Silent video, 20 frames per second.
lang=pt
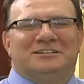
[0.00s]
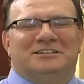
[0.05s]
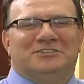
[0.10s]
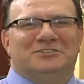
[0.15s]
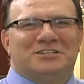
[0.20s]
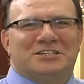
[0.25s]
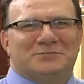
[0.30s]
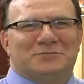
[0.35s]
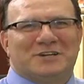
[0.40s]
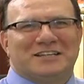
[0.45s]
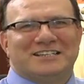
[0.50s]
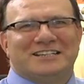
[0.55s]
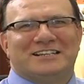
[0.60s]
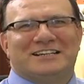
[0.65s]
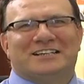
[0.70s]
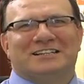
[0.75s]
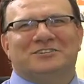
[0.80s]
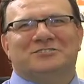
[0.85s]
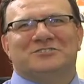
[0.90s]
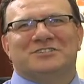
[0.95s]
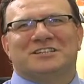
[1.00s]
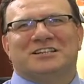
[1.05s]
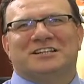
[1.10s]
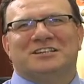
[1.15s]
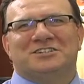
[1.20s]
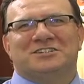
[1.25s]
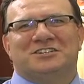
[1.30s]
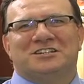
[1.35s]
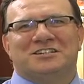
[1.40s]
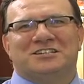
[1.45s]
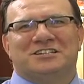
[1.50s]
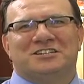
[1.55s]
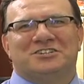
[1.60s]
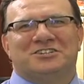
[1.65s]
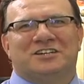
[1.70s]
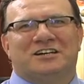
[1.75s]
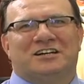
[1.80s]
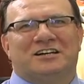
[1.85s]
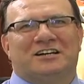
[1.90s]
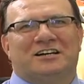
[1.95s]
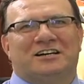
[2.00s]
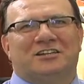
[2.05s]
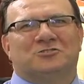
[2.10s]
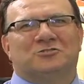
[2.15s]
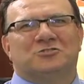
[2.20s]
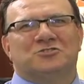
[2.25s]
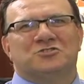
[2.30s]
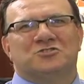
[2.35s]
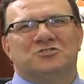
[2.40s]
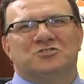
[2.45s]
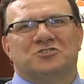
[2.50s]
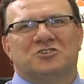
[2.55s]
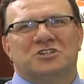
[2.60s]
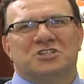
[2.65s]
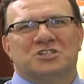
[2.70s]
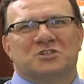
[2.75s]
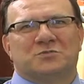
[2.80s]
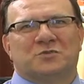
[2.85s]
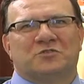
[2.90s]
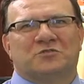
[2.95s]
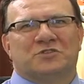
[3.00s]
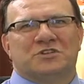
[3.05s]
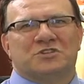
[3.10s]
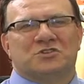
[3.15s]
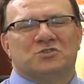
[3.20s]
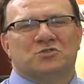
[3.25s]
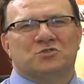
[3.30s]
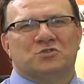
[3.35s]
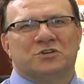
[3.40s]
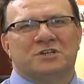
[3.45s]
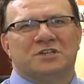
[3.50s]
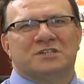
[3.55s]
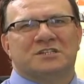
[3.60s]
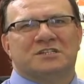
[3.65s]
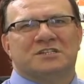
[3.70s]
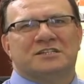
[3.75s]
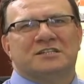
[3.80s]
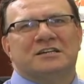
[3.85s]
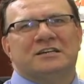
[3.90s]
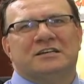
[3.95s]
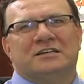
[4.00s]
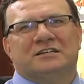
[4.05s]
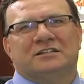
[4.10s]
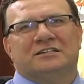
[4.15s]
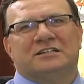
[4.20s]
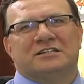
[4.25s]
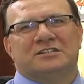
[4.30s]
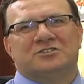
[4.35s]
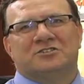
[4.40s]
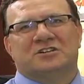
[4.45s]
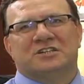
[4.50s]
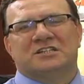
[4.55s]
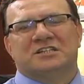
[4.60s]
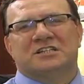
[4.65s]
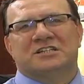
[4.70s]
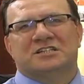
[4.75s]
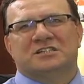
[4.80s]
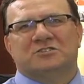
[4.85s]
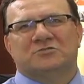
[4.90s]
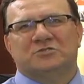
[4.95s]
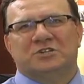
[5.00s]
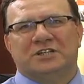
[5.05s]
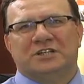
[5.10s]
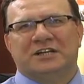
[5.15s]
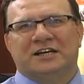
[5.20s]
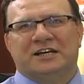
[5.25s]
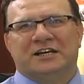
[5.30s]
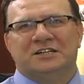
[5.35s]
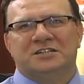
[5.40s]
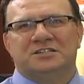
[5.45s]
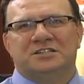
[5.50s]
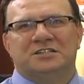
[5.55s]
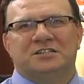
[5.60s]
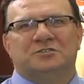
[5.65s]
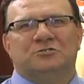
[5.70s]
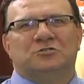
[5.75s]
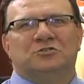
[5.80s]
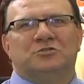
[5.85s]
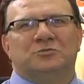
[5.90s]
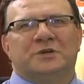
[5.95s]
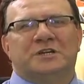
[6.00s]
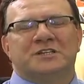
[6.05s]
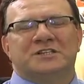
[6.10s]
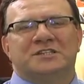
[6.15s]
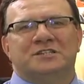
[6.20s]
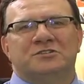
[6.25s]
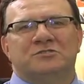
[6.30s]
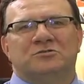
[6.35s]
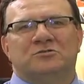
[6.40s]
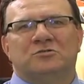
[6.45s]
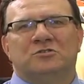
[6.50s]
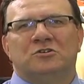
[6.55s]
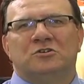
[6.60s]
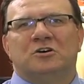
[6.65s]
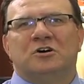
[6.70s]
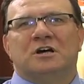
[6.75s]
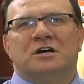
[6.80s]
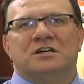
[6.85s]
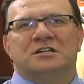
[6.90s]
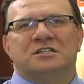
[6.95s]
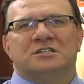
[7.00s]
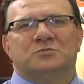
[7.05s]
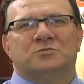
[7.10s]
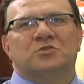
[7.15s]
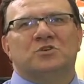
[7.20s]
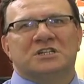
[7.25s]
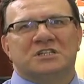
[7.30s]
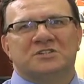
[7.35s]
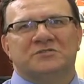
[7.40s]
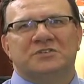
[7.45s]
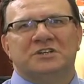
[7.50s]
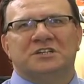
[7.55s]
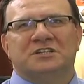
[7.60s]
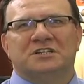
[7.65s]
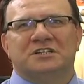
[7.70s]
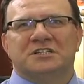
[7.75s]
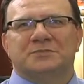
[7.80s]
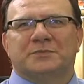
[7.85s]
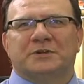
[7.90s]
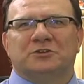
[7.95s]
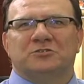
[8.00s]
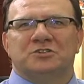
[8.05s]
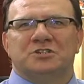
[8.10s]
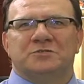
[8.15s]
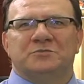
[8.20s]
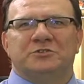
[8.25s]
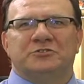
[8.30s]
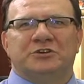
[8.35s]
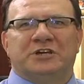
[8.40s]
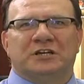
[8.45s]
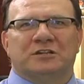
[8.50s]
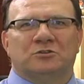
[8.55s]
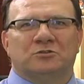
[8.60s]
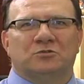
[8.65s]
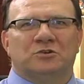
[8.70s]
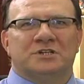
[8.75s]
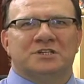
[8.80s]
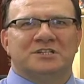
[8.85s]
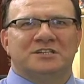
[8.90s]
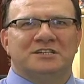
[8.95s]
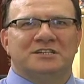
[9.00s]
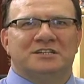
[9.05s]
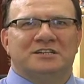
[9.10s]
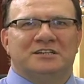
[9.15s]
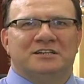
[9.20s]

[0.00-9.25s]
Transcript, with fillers: Então, antes de mais nada, gostaria de desejar a todos os nossos professores das nossas unidades em todo o Brasil as boas-vindas para 2014.